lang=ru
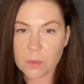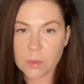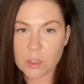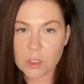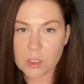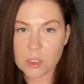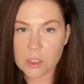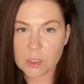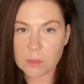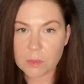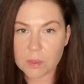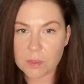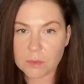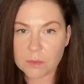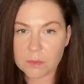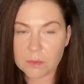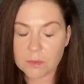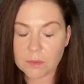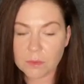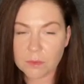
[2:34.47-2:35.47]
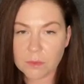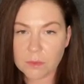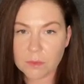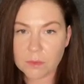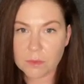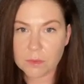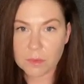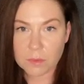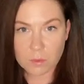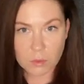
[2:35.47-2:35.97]
Спасибо
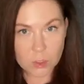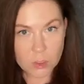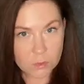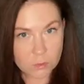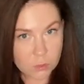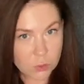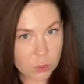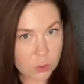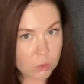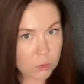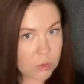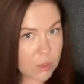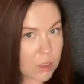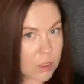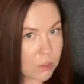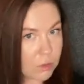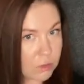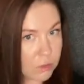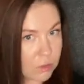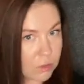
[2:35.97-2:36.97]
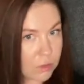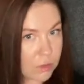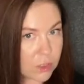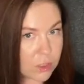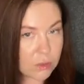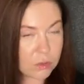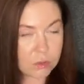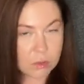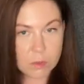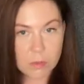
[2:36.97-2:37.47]
вот эта вот штука, которую
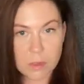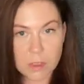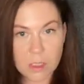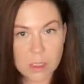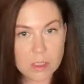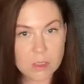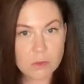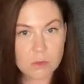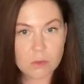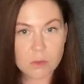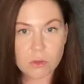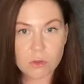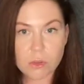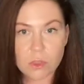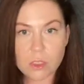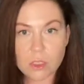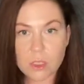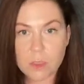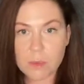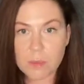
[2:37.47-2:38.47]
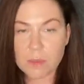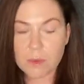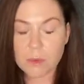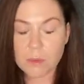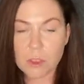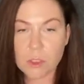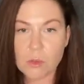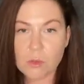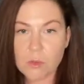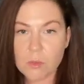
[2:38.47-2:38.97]
я сегодня показывала в сторис, она прям
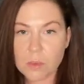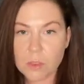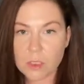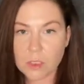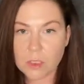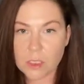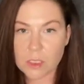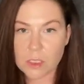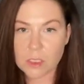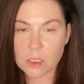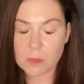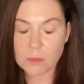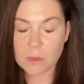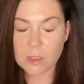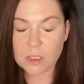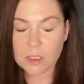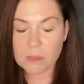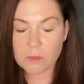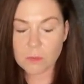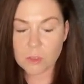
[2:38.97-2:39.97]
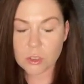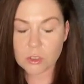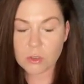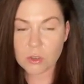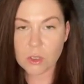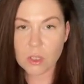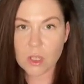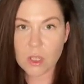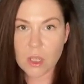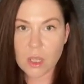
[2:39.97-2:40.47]
вообще супер классная. Мало того,
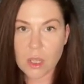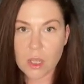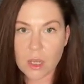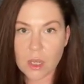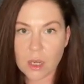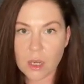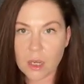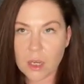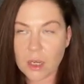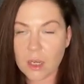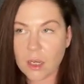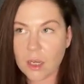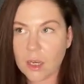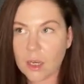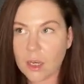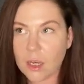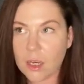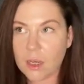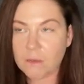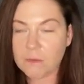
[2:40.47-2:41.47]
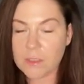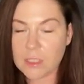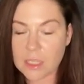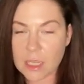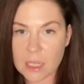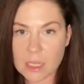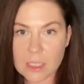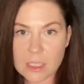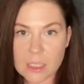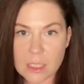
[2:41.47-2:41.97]
что а,
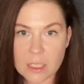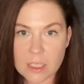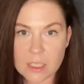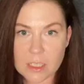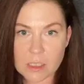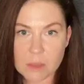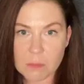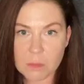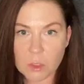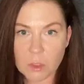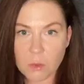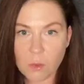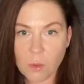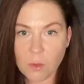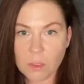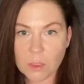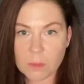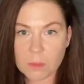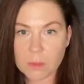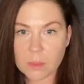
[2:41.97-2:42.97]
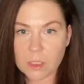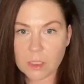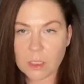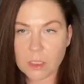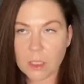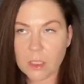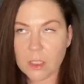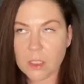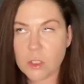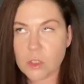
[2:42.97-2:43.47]
вся линейка с ментолом,
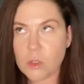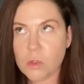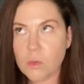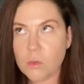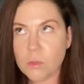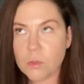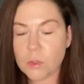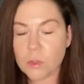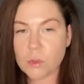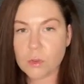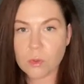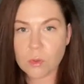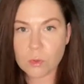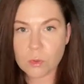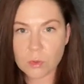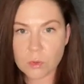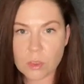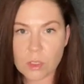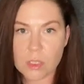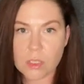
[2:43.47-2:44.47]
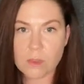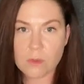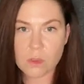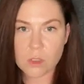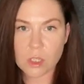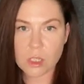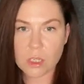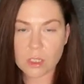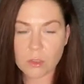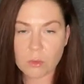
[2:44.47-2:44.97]
и она супер круто
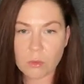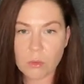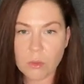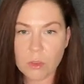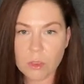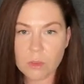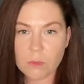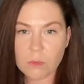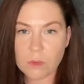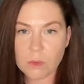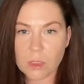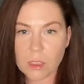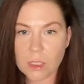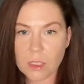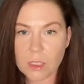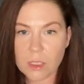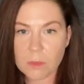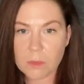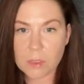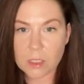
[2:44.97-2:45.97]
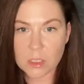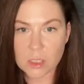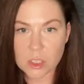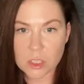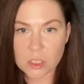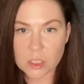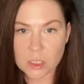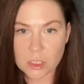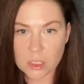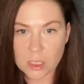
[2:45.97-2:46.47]
освежает голову, да, и мне
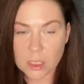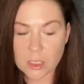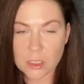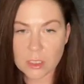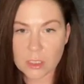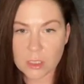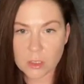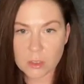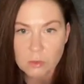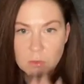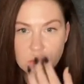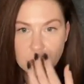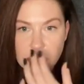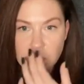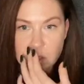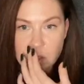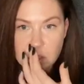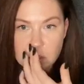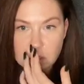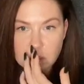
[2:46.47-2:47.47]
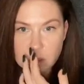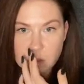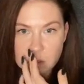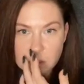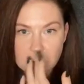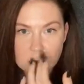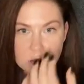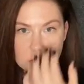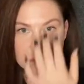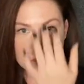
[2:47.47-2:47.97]
даже не надо ее
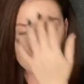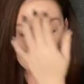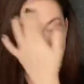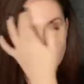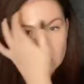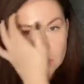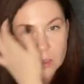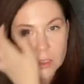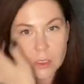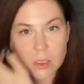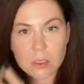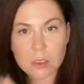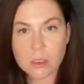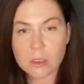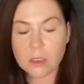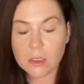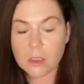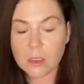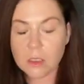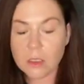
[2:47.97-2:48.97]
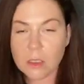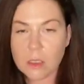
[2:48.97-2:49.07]
это, мыть